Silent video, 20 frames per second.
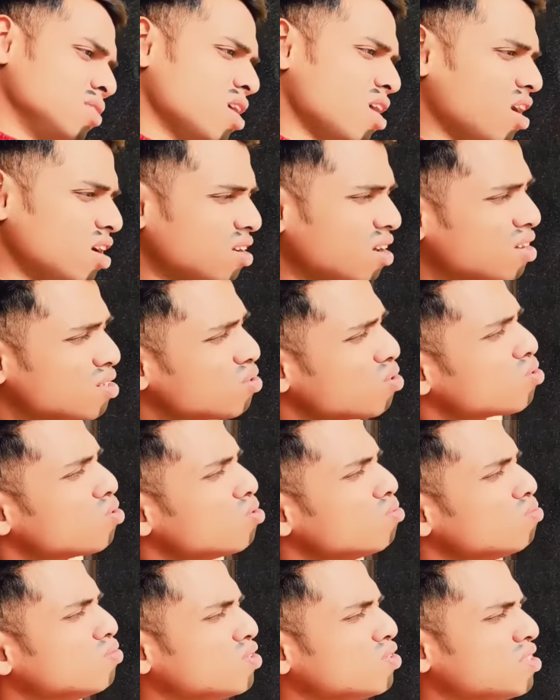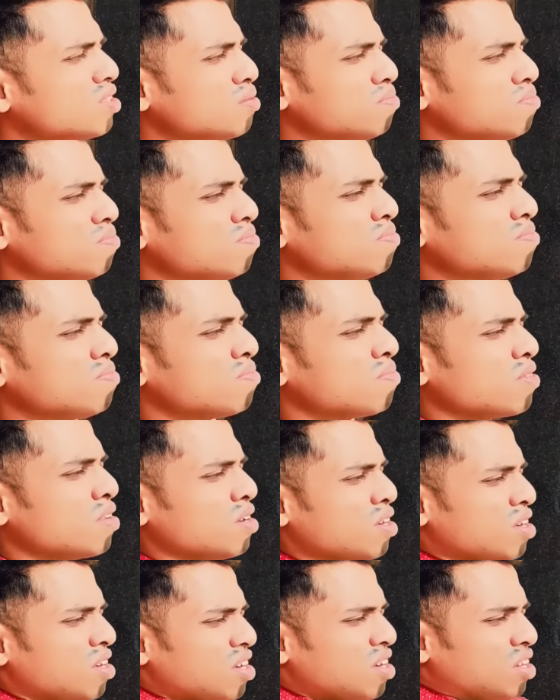नाराज हो तुम मुझसे
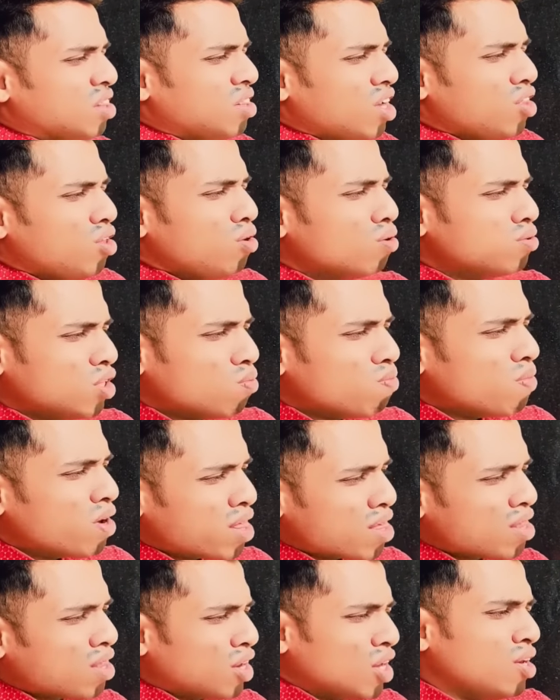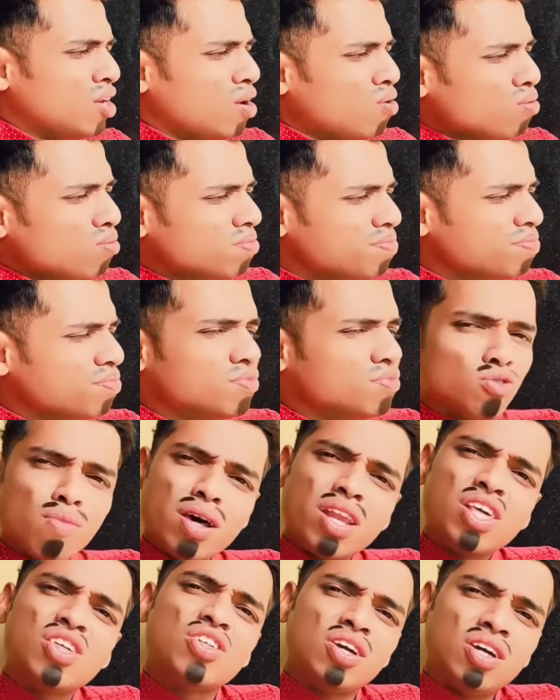इतने दिनों से तुम्हारे साथ रह रहा हूँ
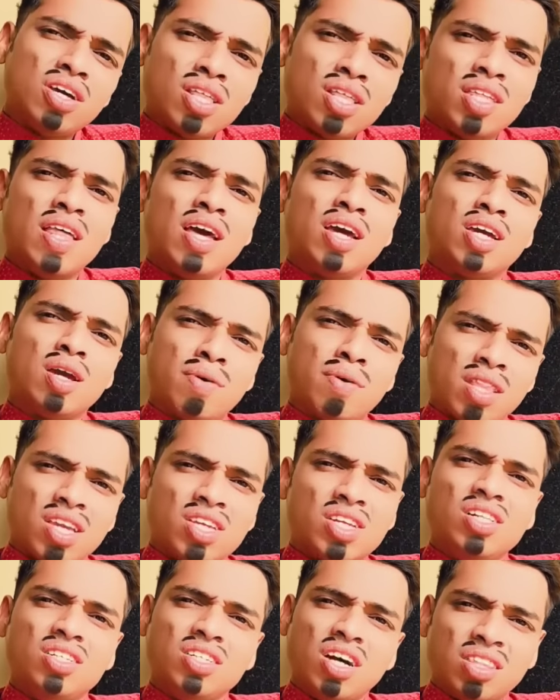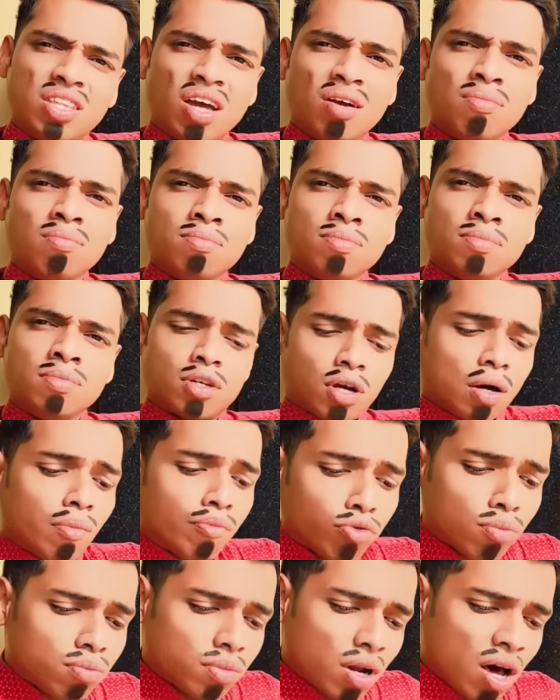तुम्हारे चेहरे से देख के पता चल जाता है कब
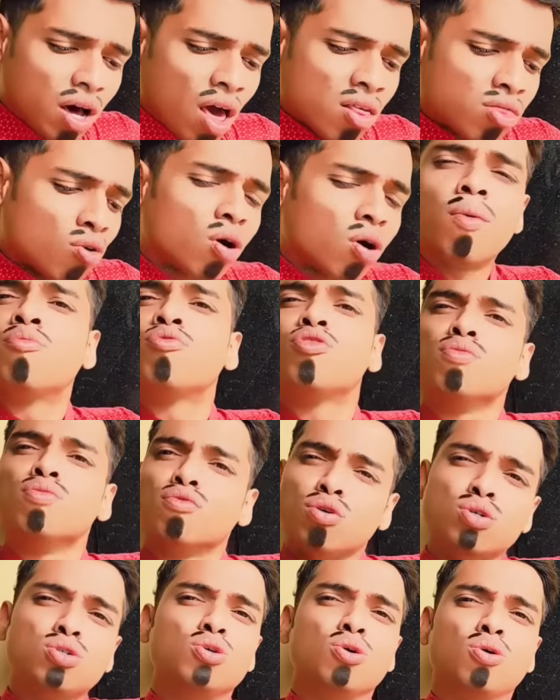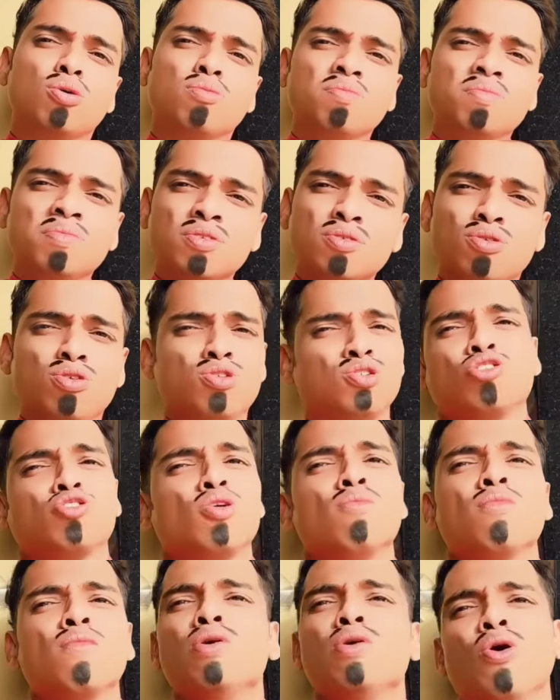तुम नाराज हो कब तुम खुश हो खुश तो
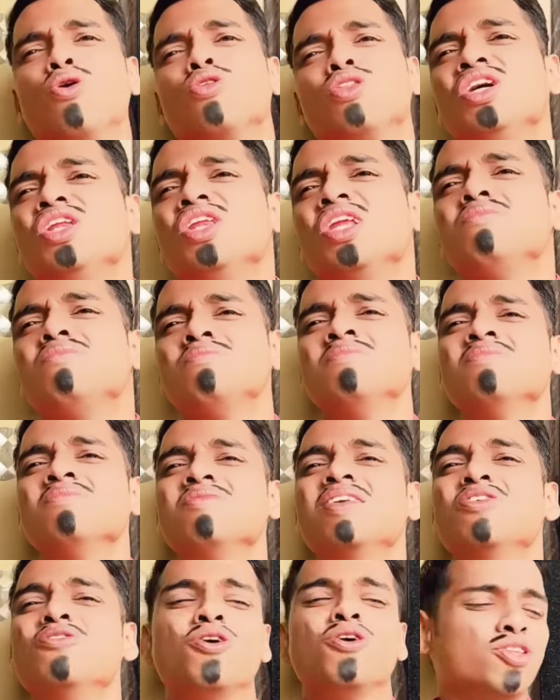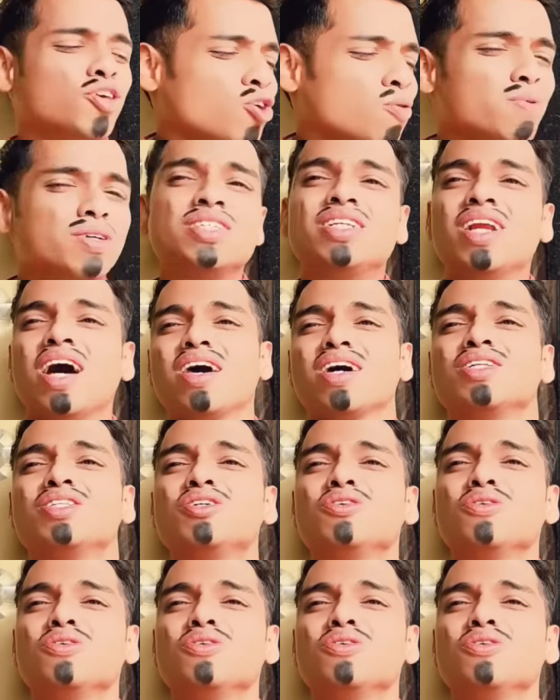तुम कभी होती नहीं होती तो बस नाराज ही